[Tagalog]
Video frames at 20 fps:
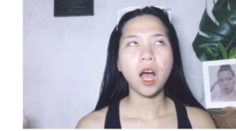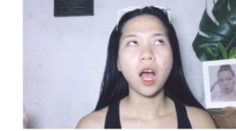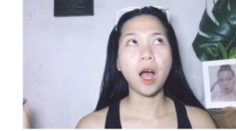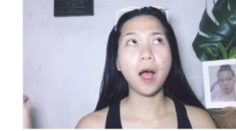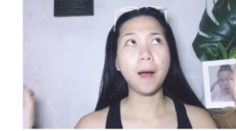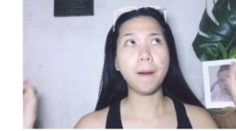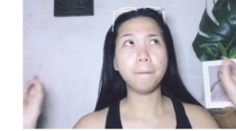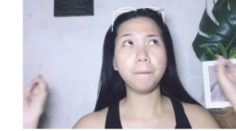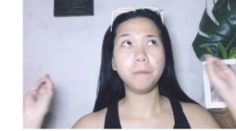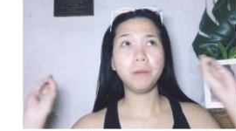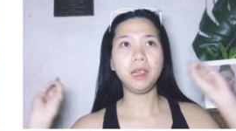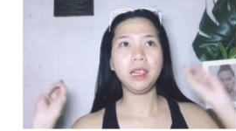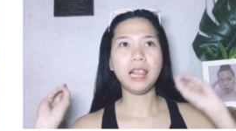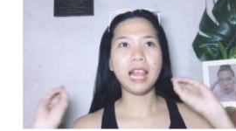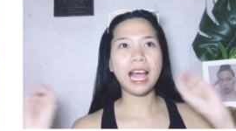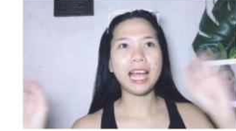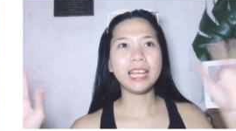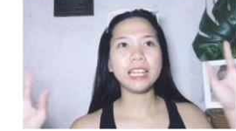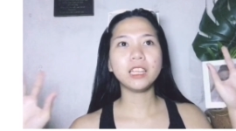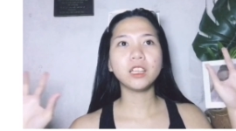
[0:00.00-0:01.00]
um,
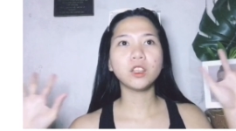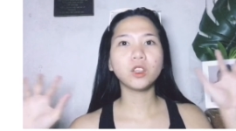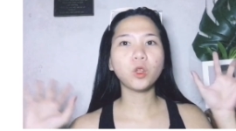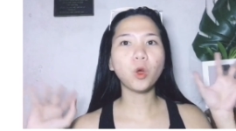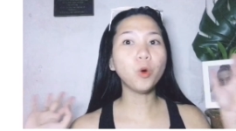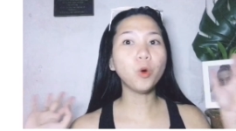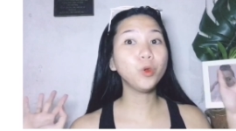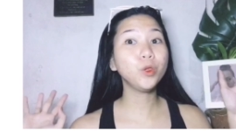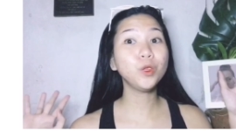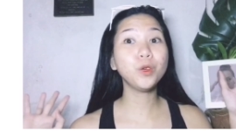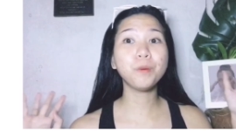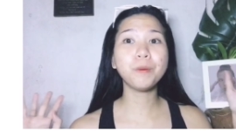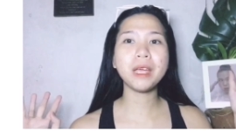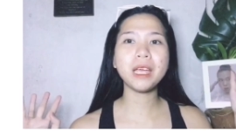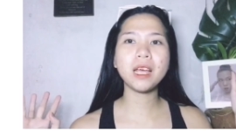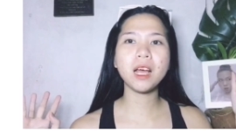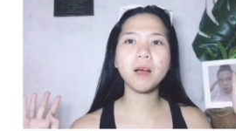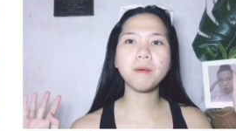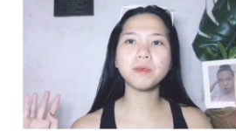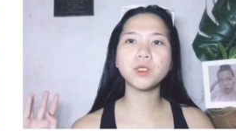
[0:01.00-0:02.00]
light tone yung
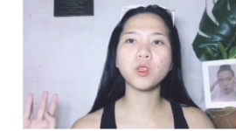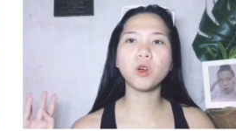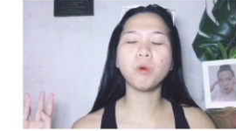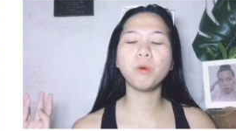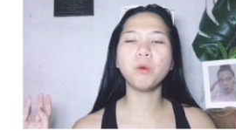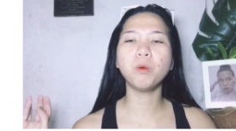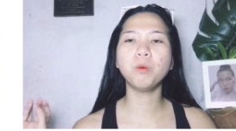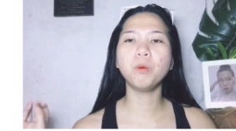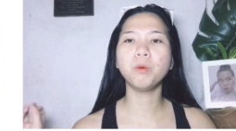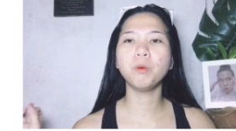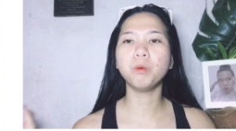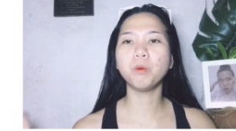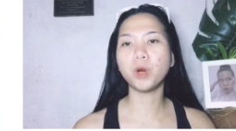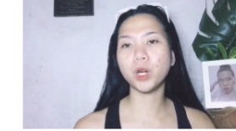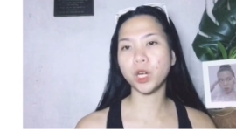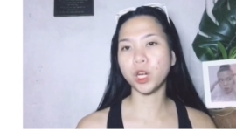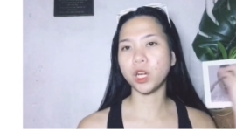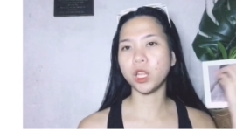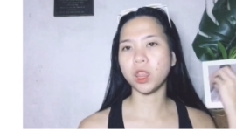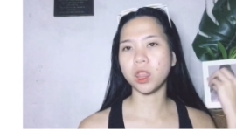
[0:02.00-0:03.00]
makeup. So,
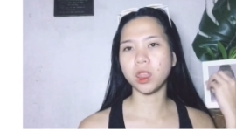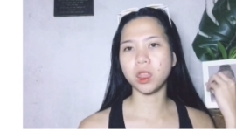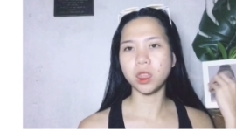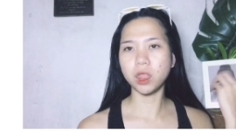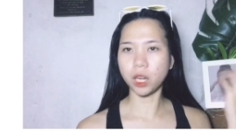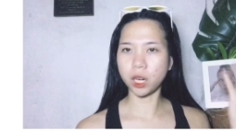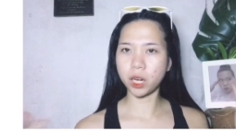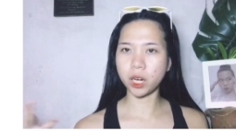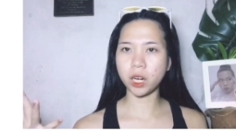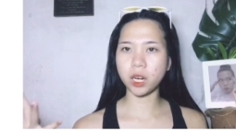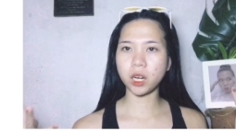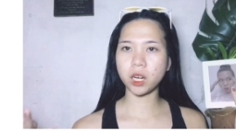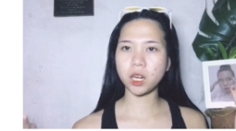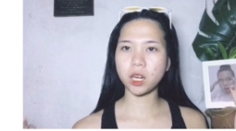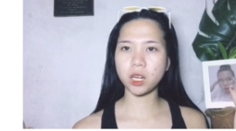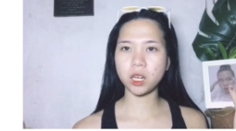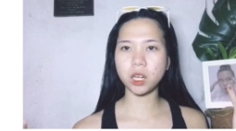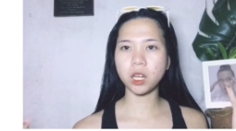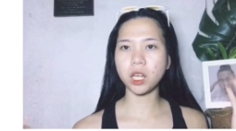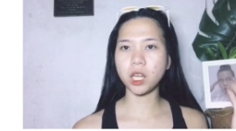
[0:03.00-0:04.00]
more on
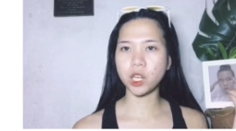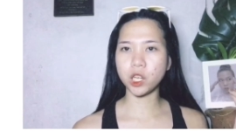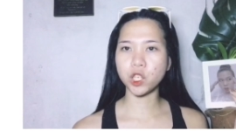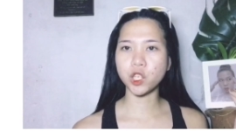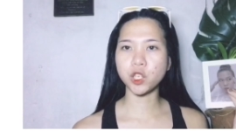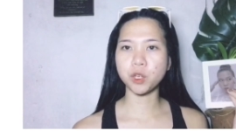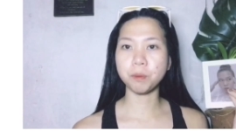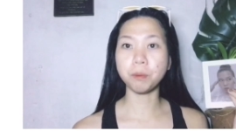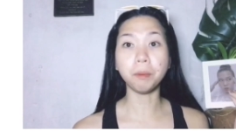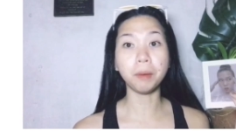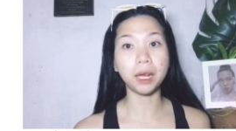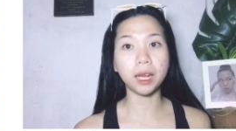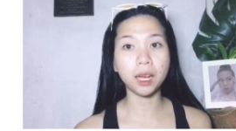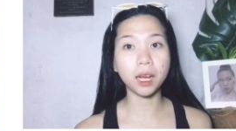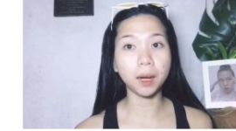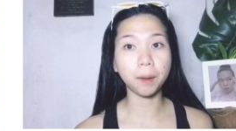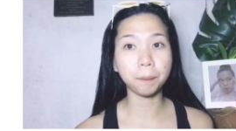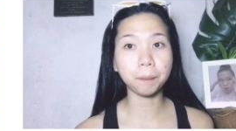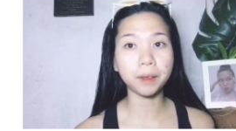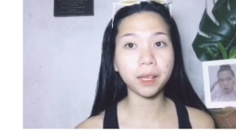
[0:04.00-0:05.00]
dark-ish
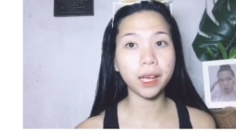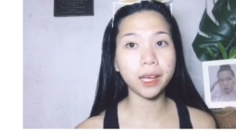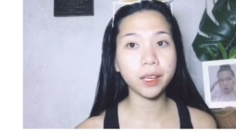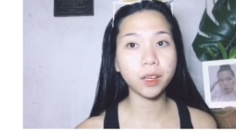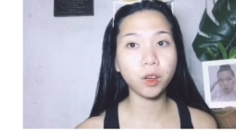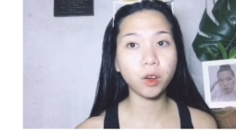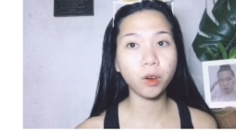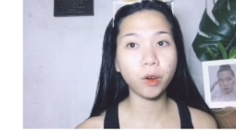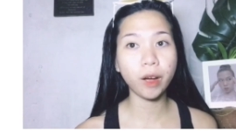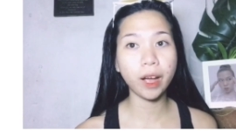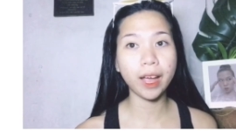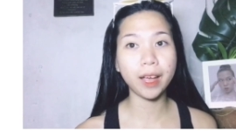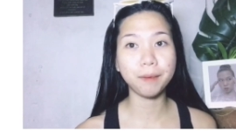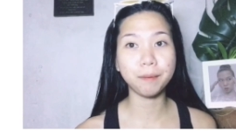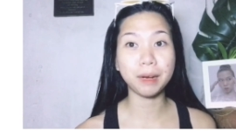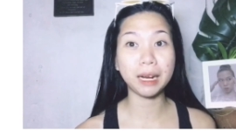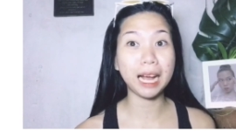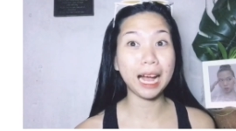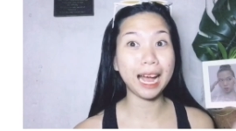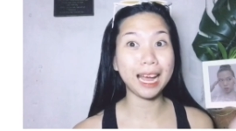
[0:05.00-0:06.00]
makeup tayo. And
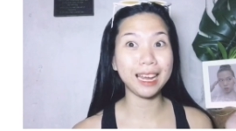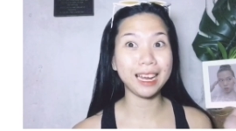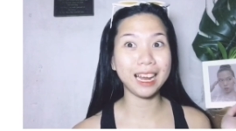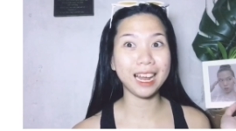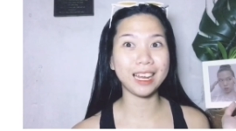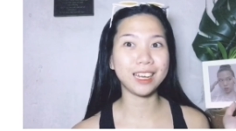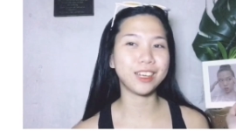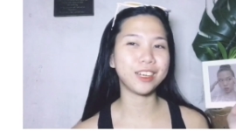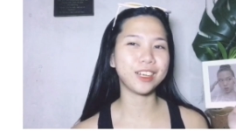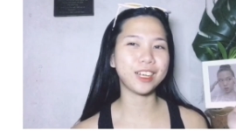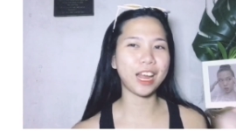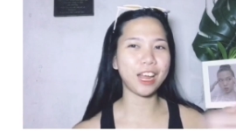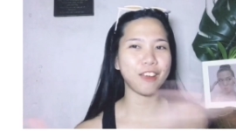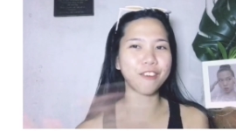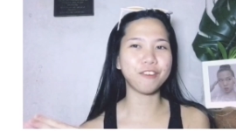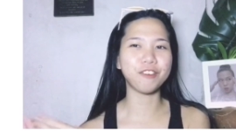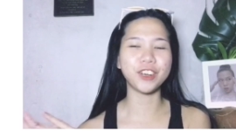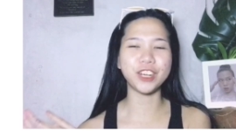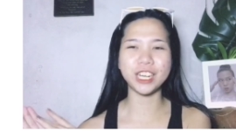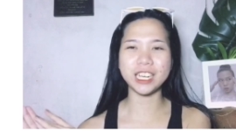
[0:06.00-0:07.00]
mag-eyeliner tayo
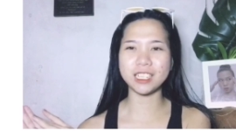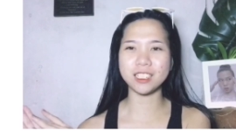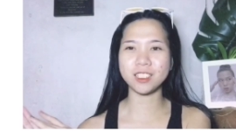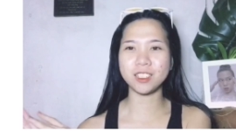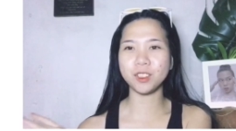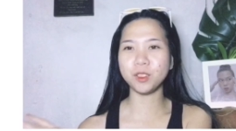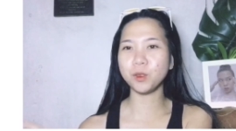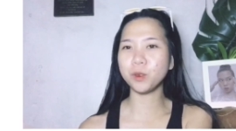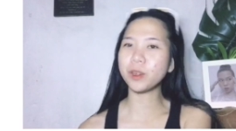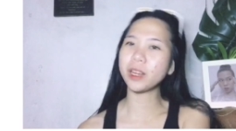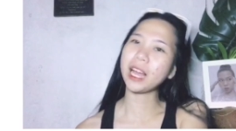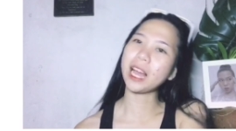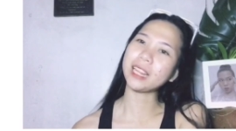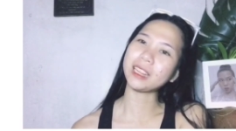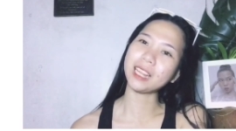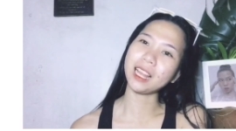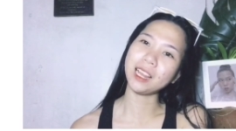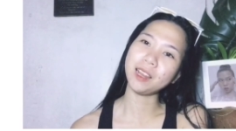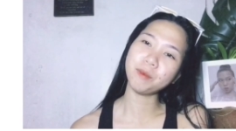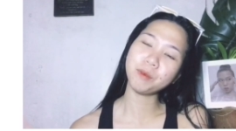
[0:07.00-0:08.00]
for this look.
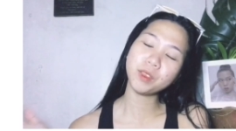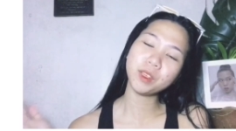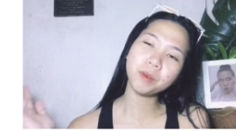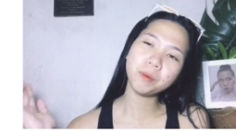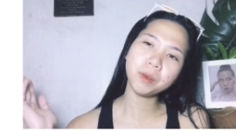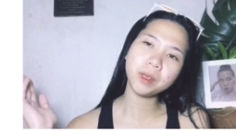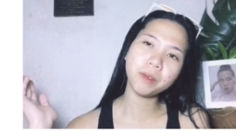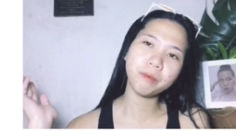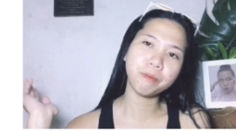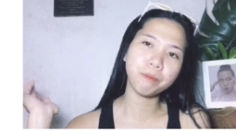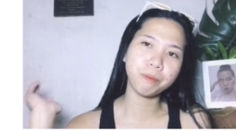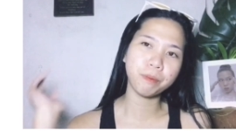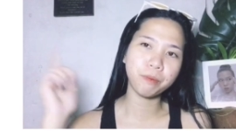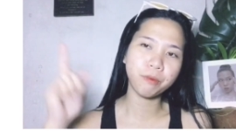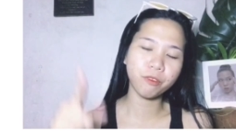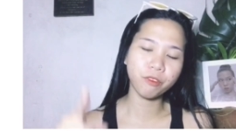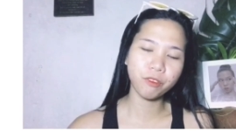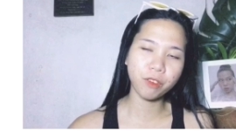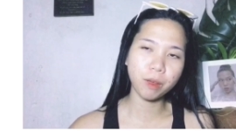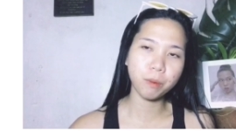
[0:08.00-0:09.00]
At alam niyo naman na
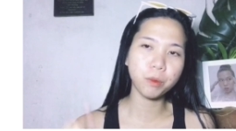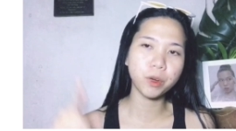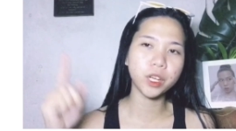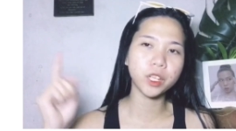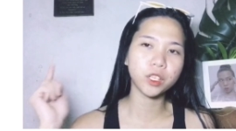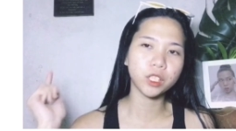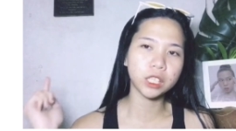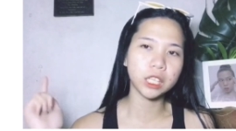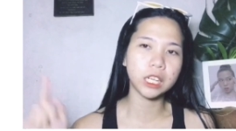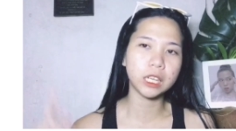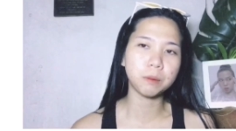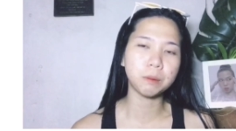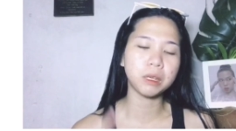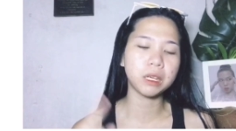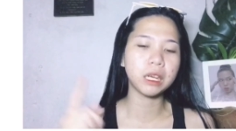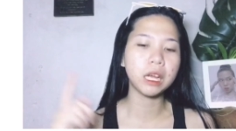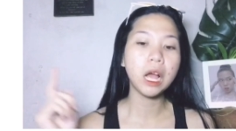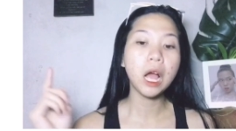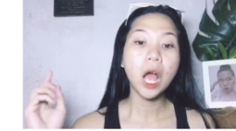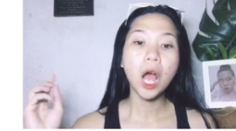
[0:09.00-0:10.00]
favorite ko talaga mag